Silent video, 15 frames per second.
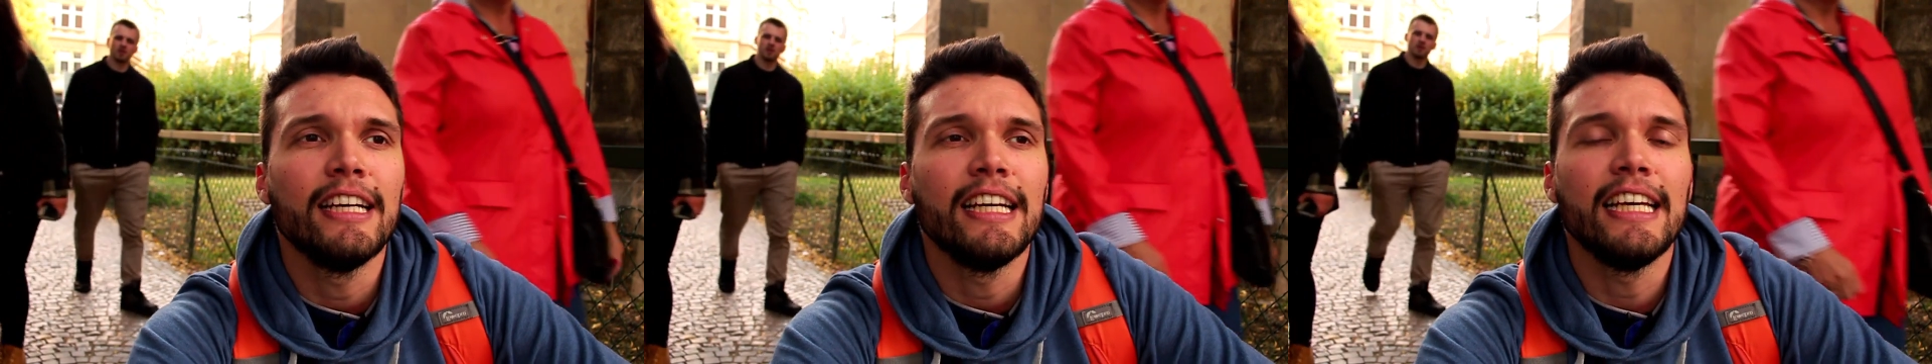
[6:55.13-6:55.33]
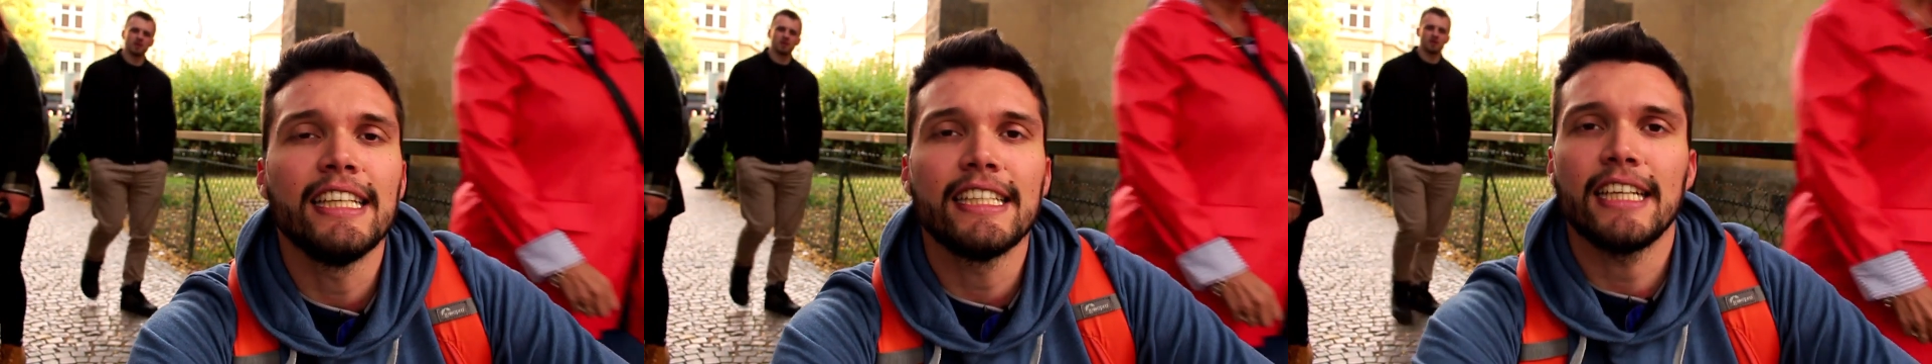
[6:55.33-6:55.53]

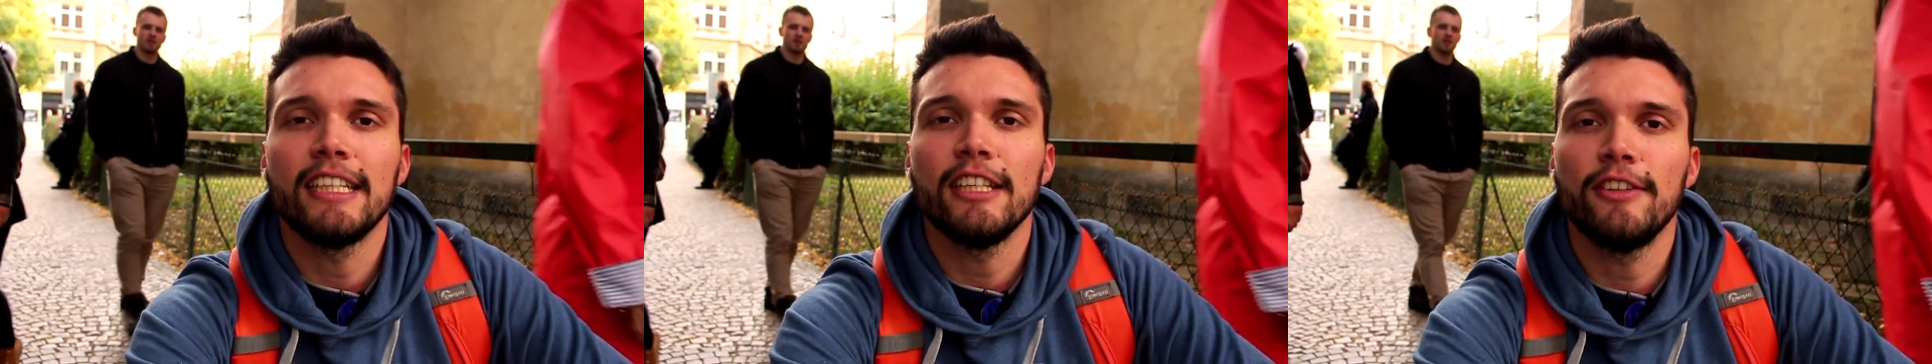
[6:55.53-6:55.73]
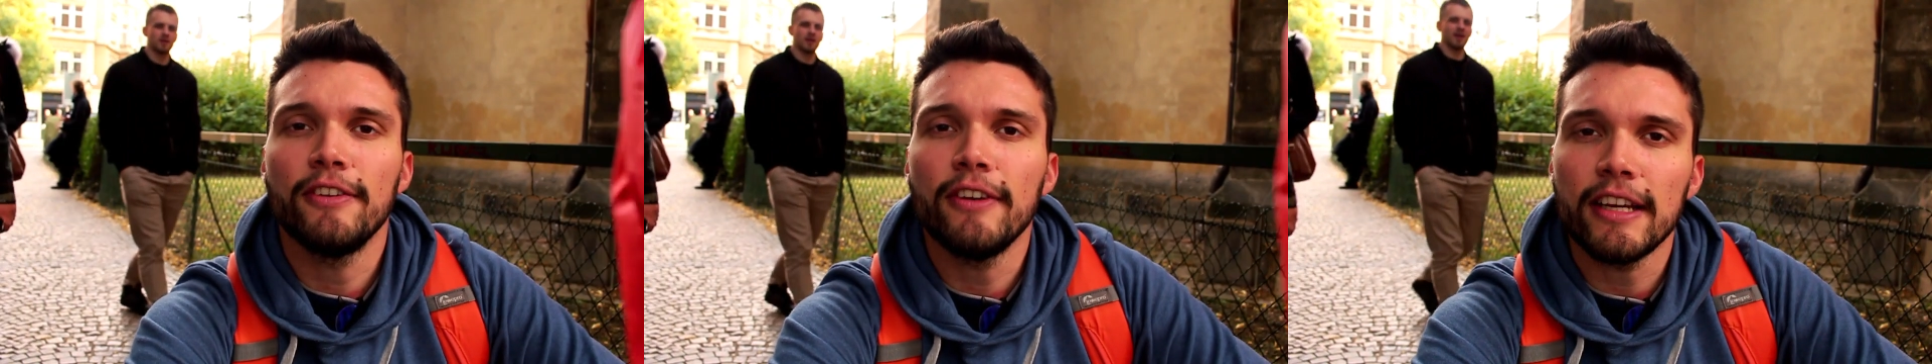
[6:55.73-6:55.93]

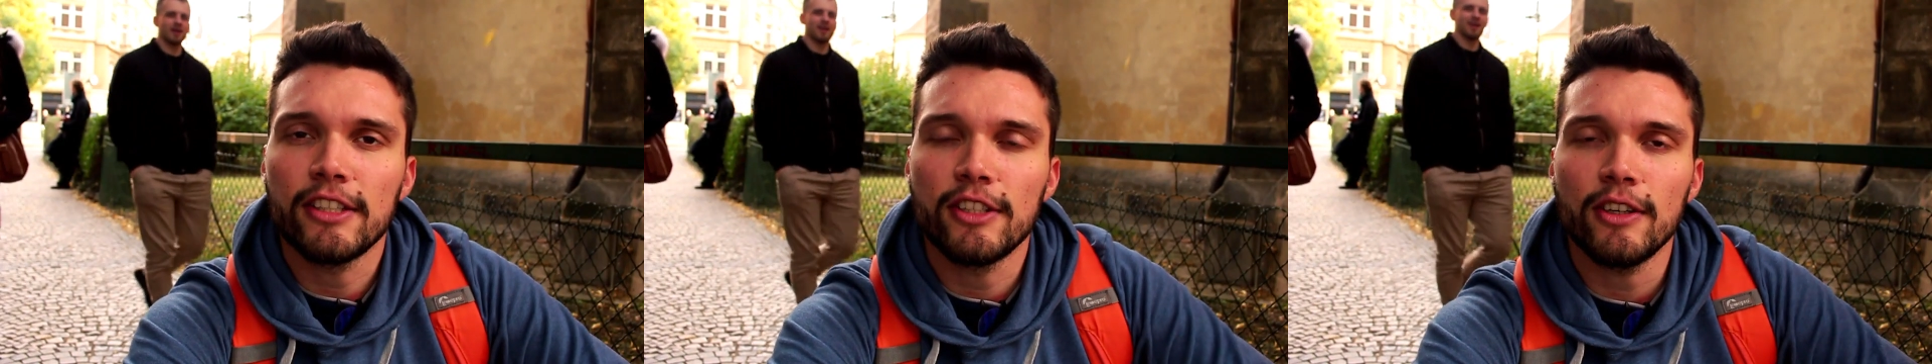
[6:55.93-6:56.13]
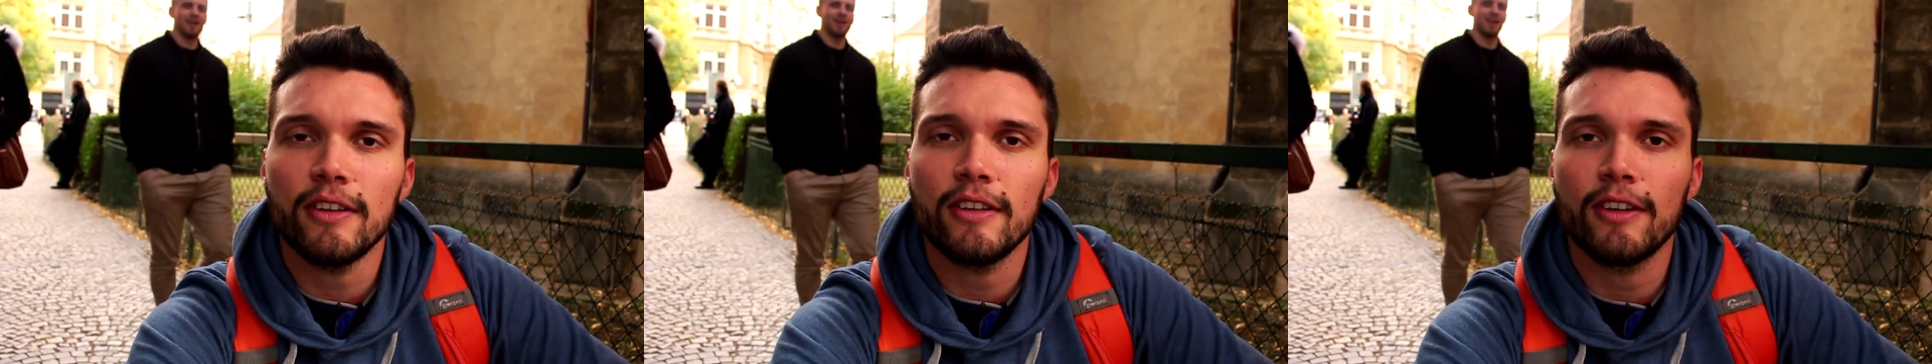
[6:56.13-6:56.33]

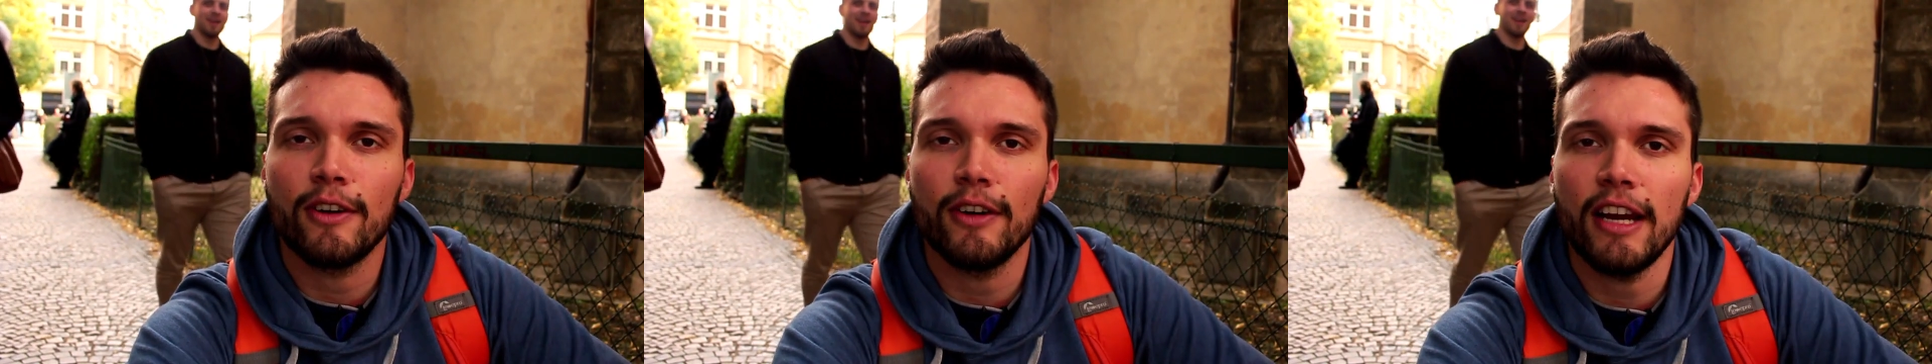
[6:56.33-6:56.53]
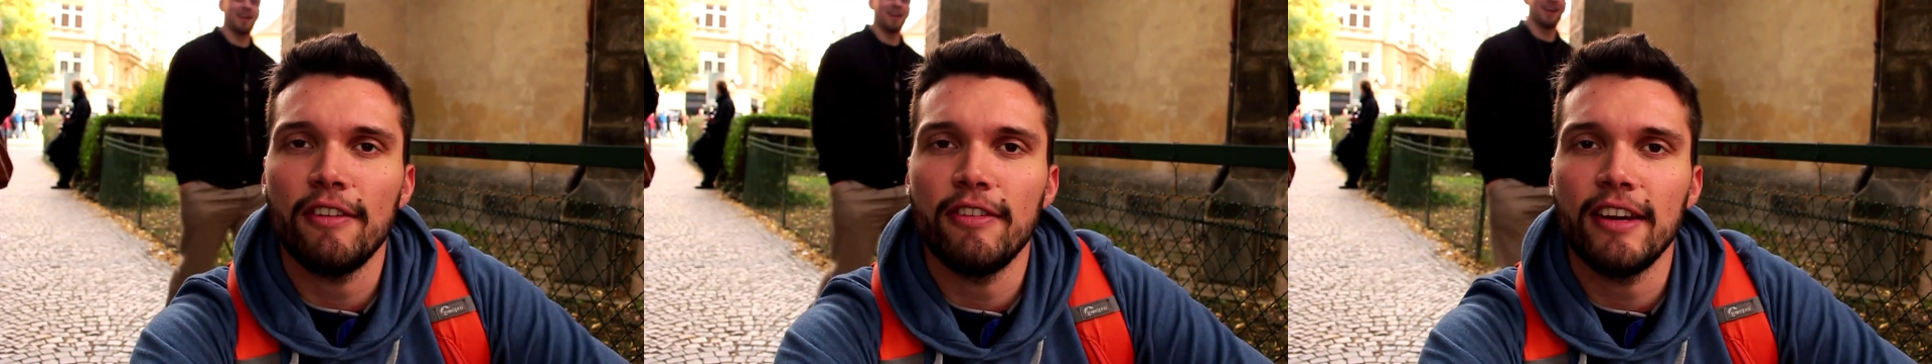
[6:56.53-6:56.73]
insatisfecho
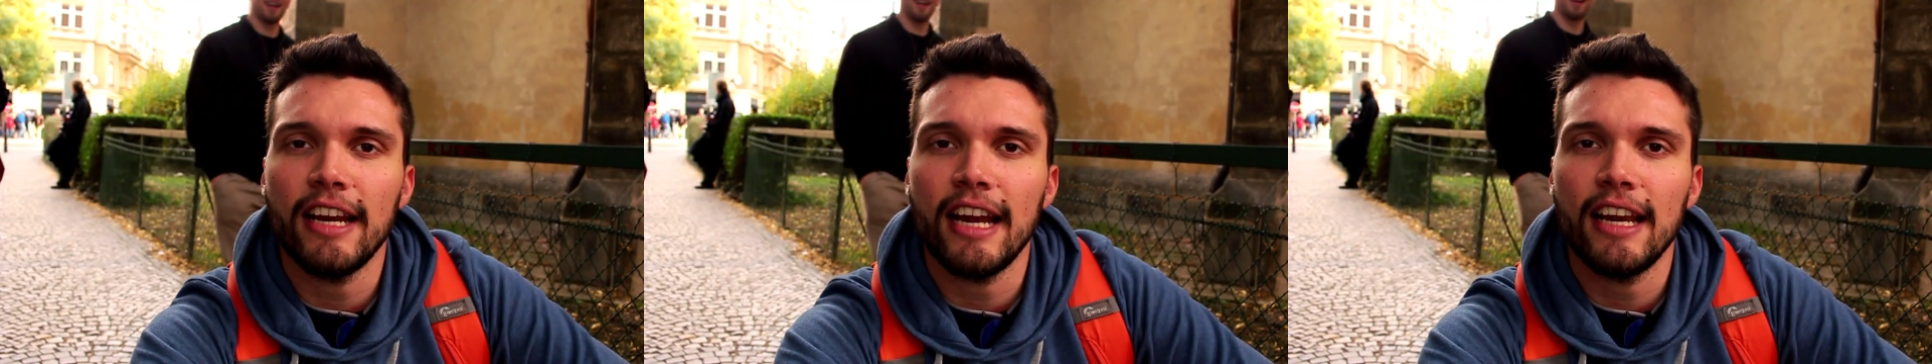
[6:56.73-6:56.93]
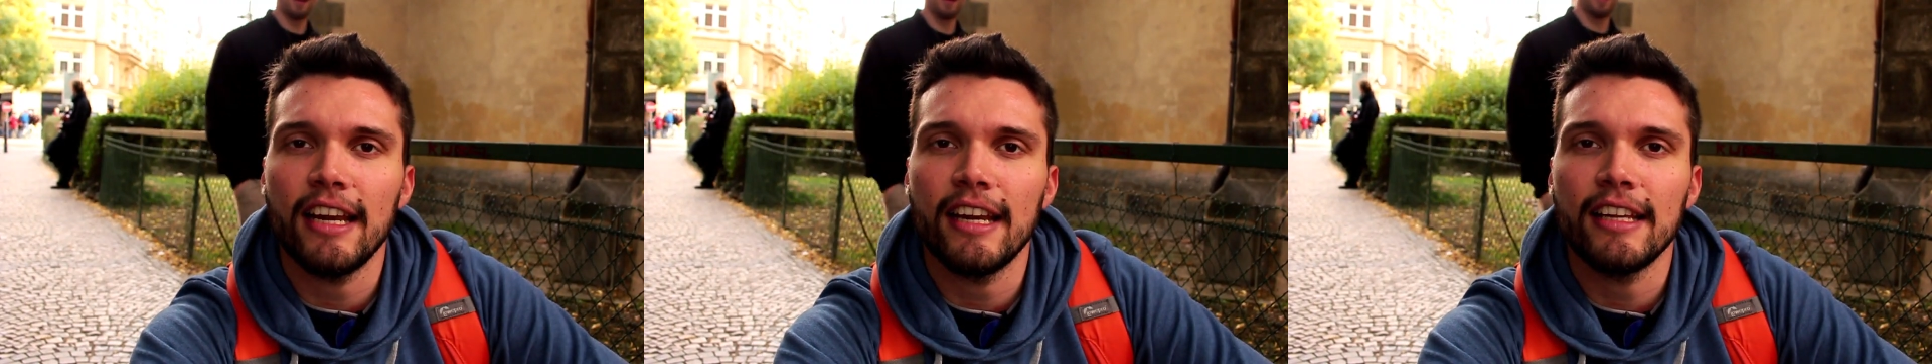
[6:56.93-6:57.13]
con el
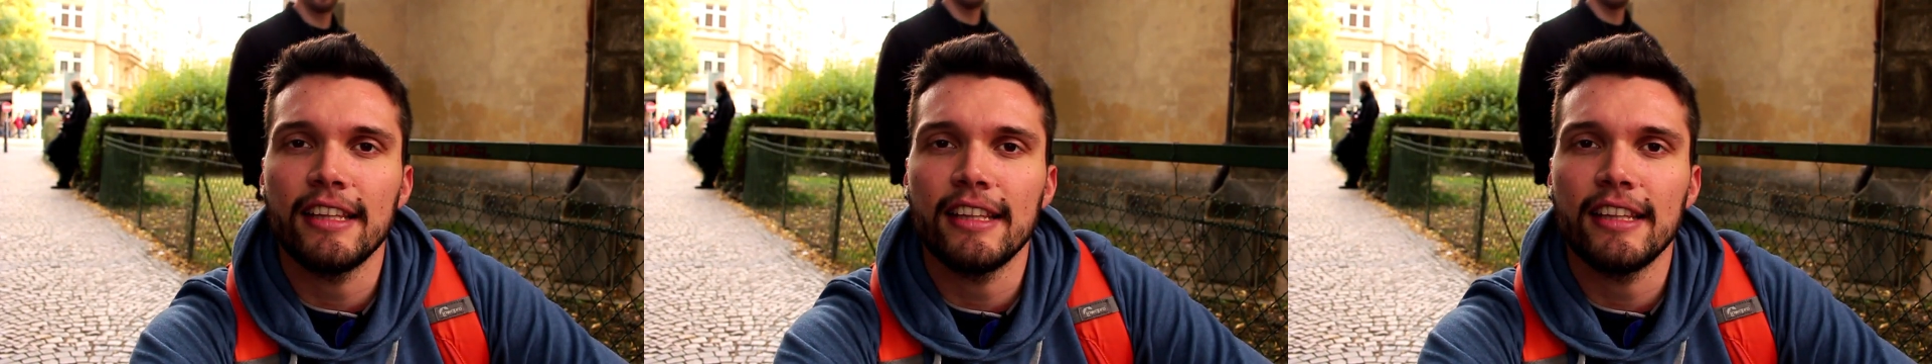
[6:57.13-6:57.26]
final